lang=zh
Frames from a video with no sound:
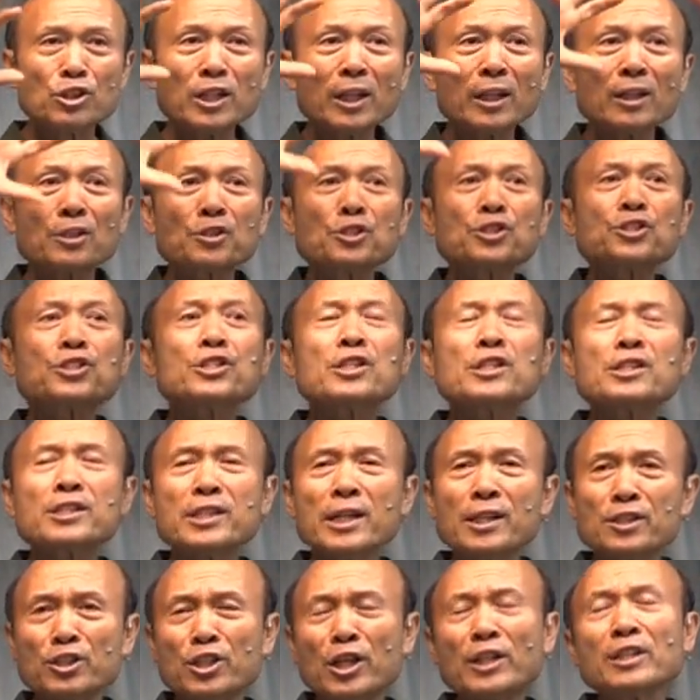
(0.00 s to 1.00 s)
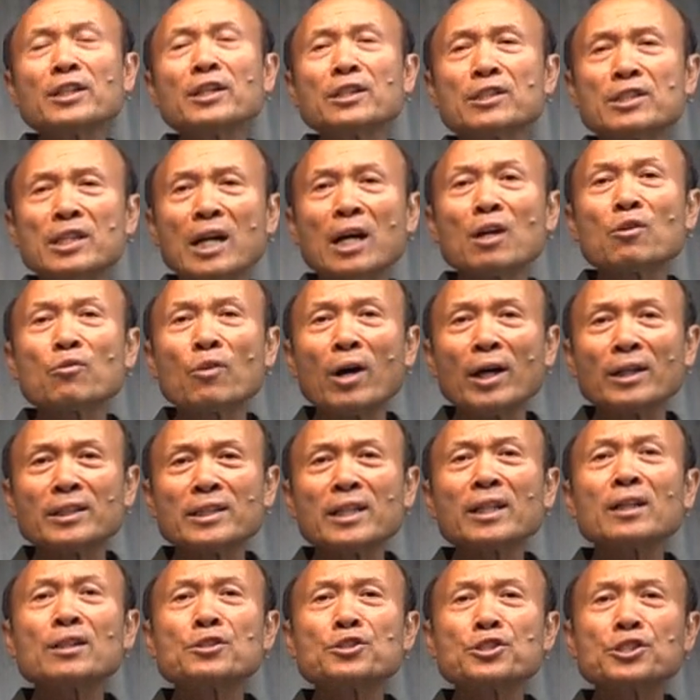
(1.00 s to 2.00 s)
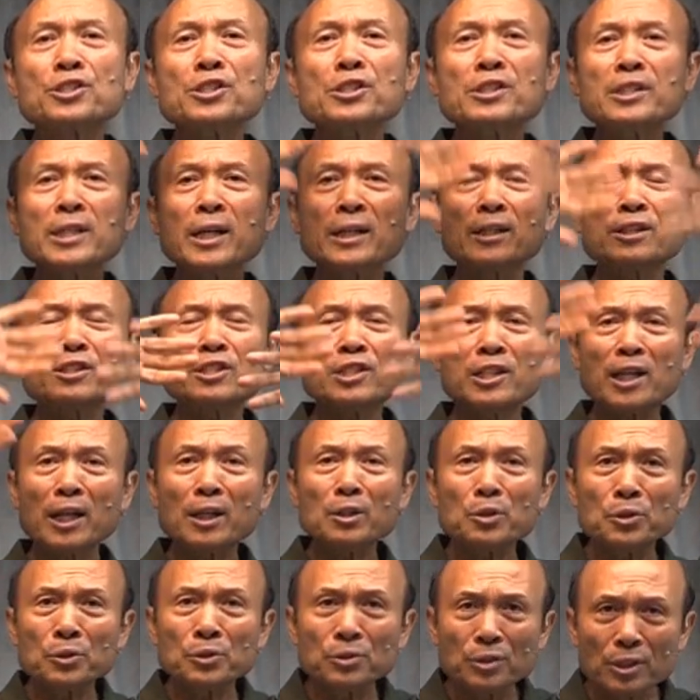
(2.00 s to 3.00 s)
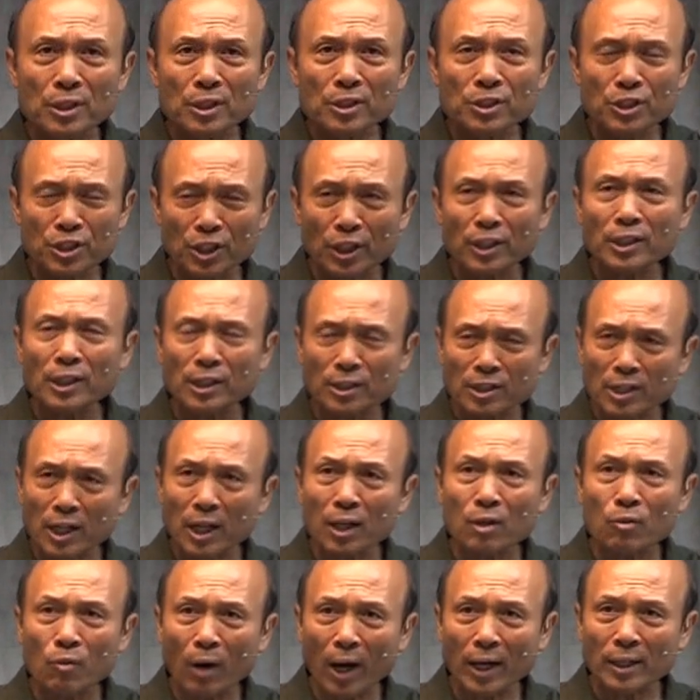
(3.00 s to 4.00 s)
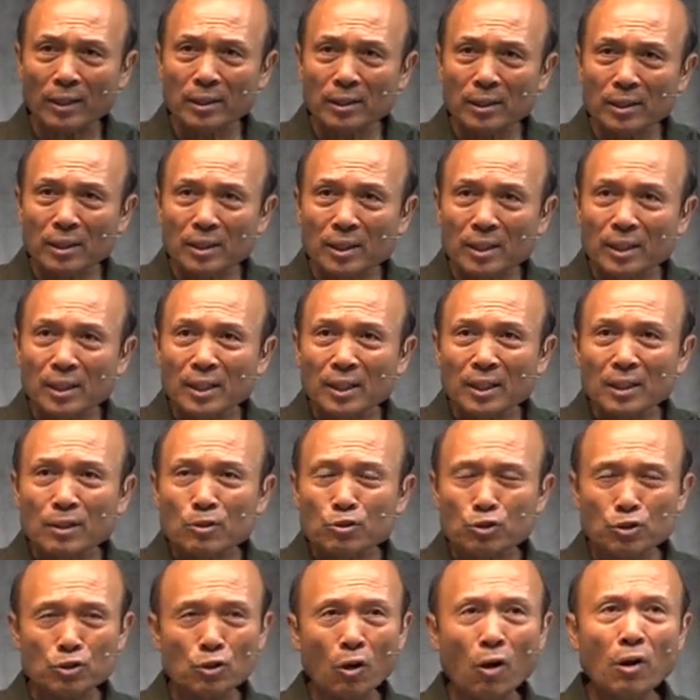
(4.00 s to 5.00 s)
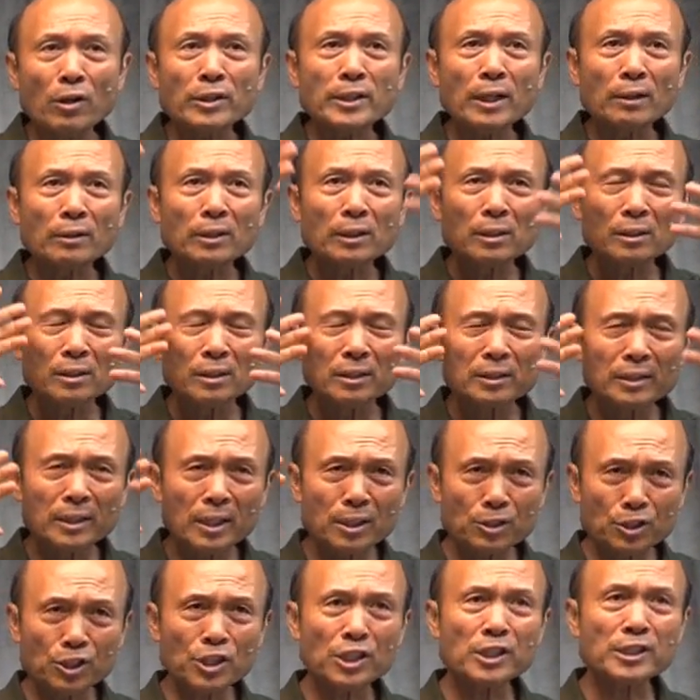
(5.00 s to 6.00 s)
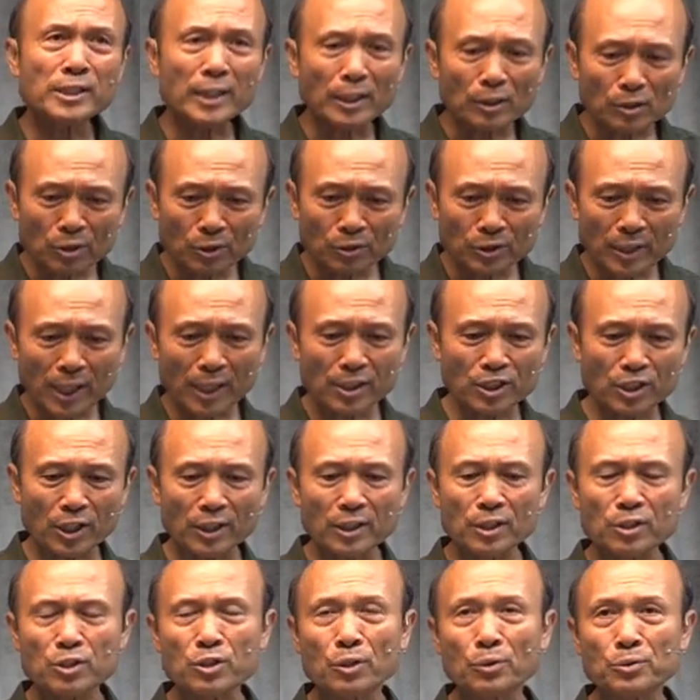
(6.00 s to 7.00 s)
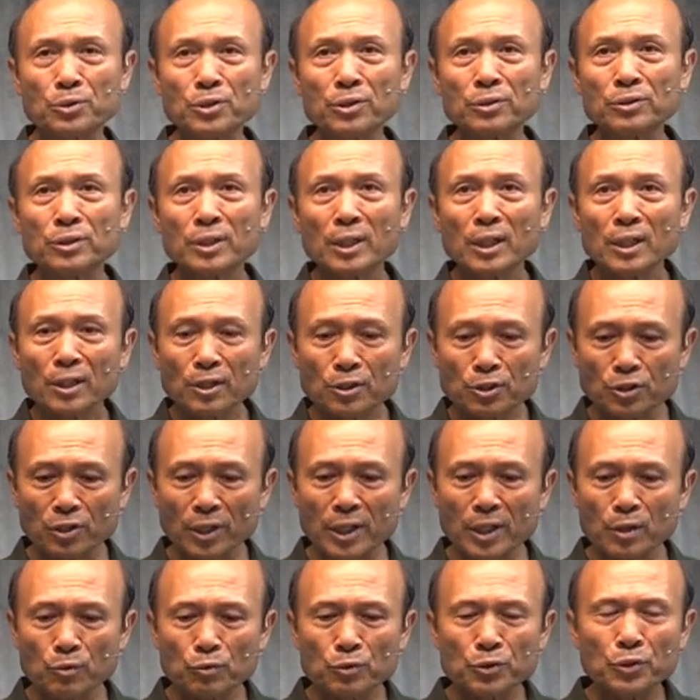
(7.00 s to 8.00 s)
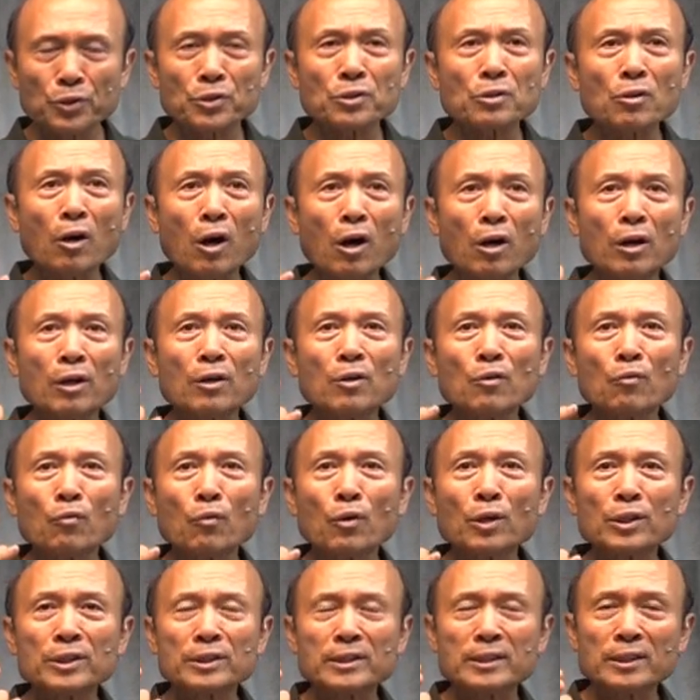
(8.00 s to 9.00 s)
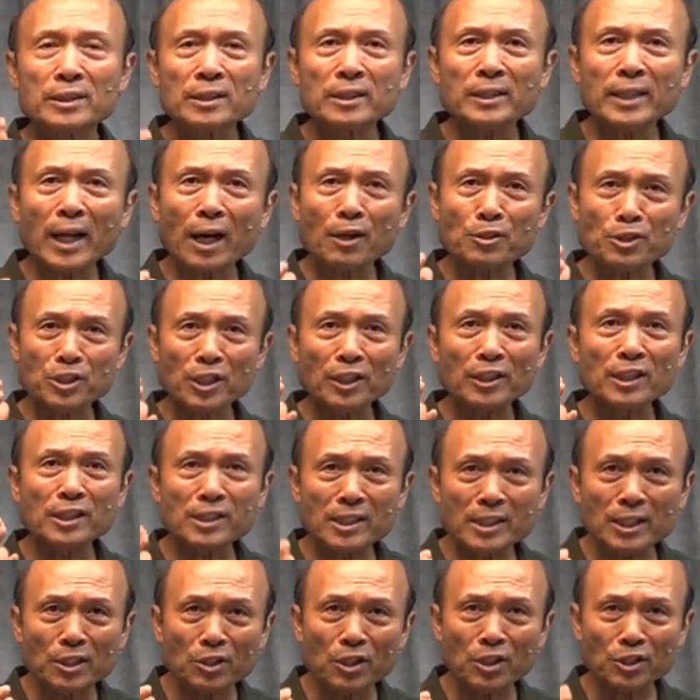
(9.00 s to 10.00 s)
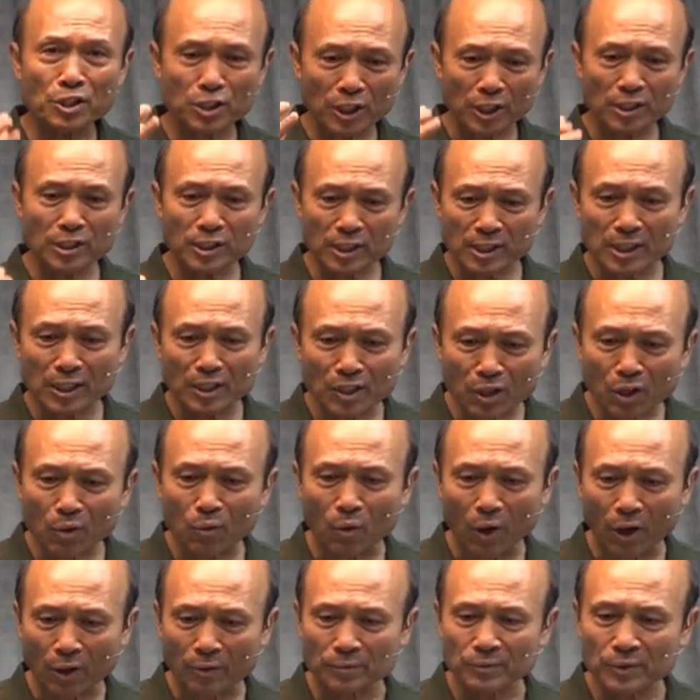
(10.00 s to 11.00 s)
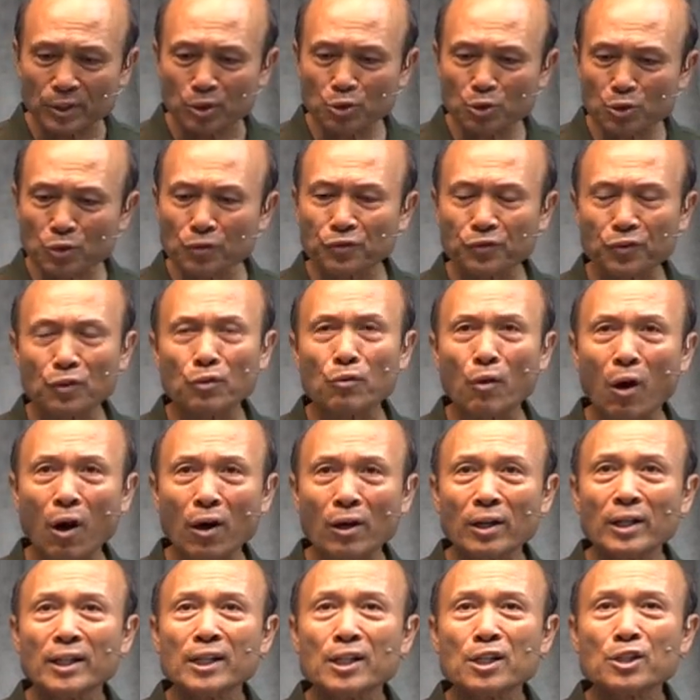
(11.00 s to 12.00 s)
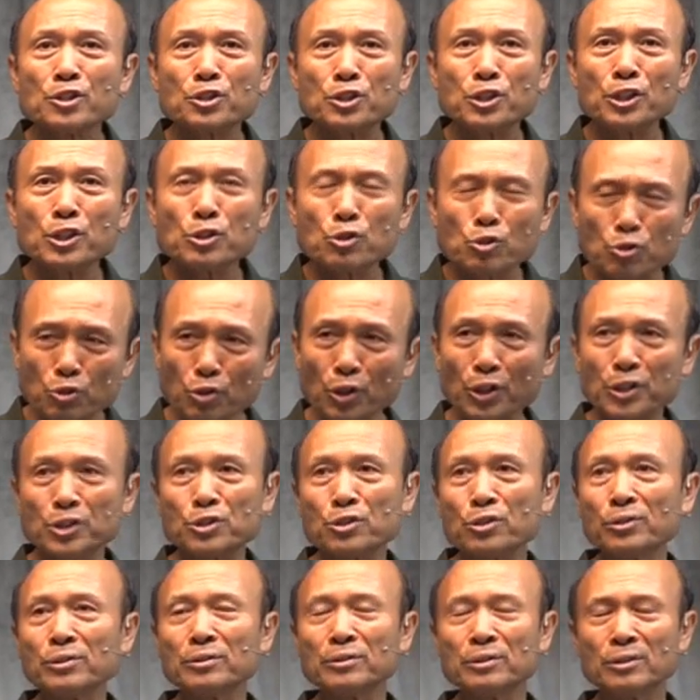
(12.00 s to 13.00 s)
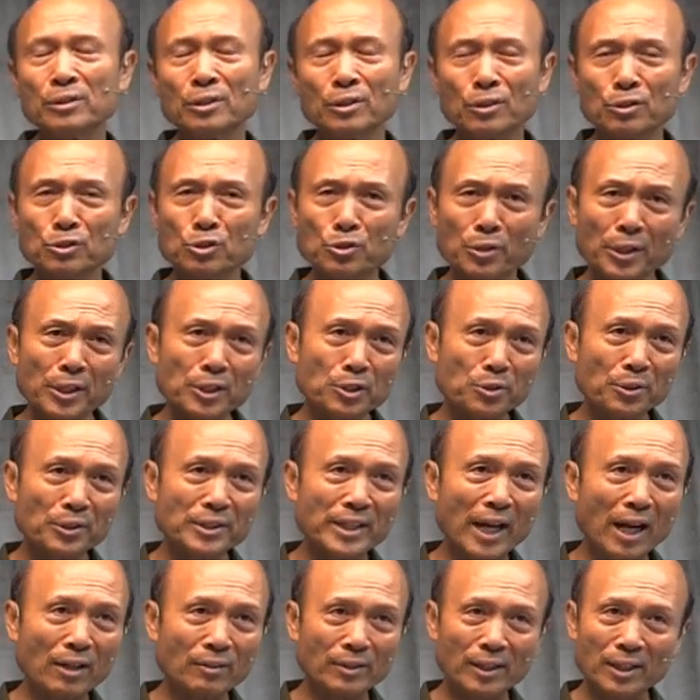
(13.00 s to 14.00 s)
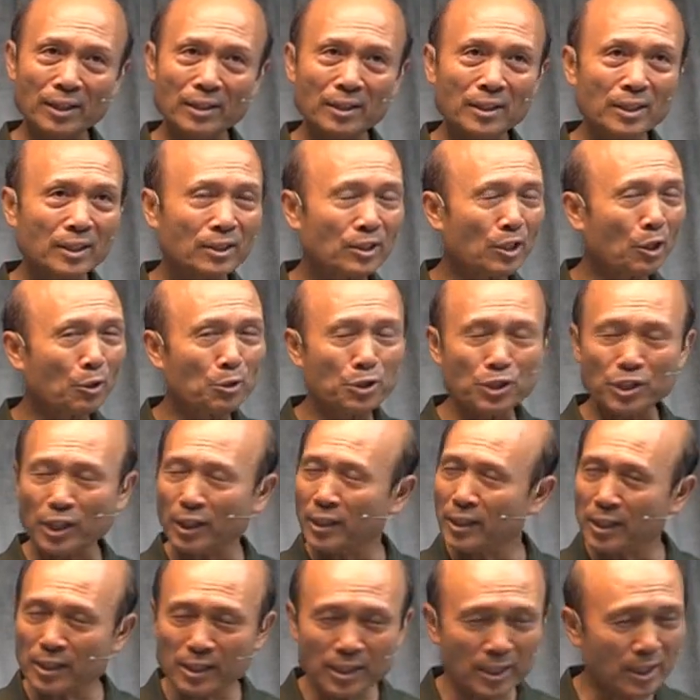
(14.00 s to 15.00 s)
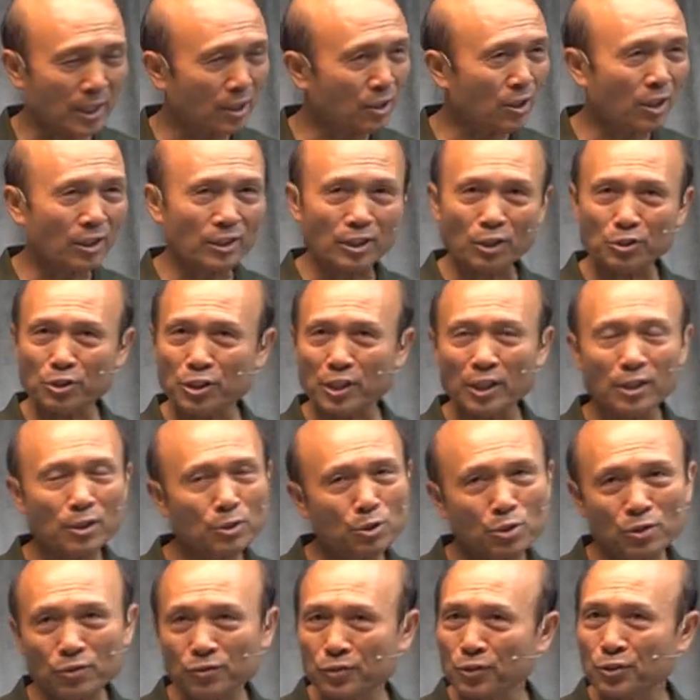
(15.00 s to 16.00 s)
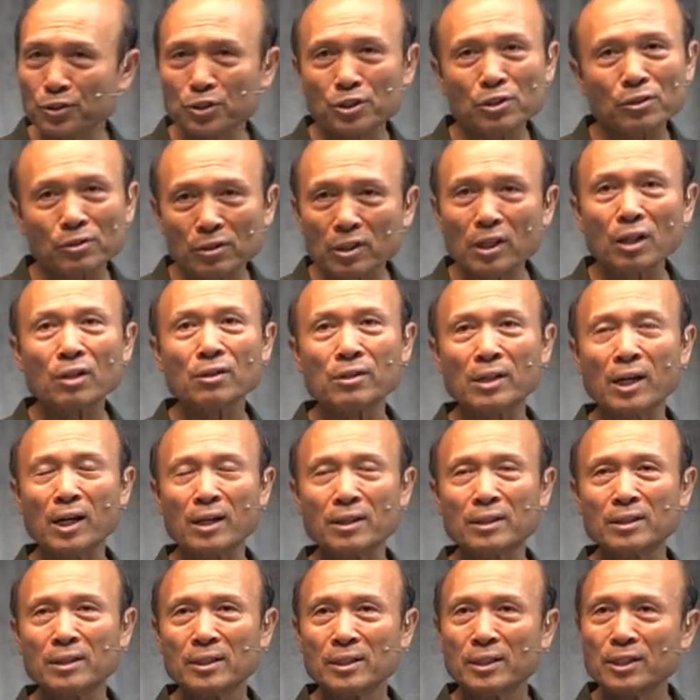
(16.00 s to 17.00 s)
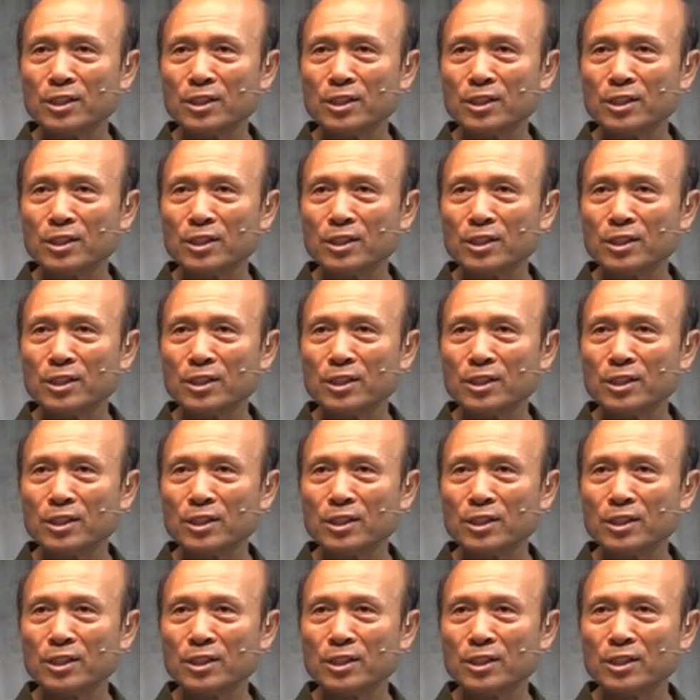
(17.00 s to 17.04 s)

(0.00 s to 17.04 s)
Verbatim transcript: 这个世界神也掌管，这个世界的前路神也掌管，所有的事情都在神的手中。所以，如果我得到神的喜悦，神喜悦我，祝福我是最重最重要的。有神的喜悦，有神的祝福就够了。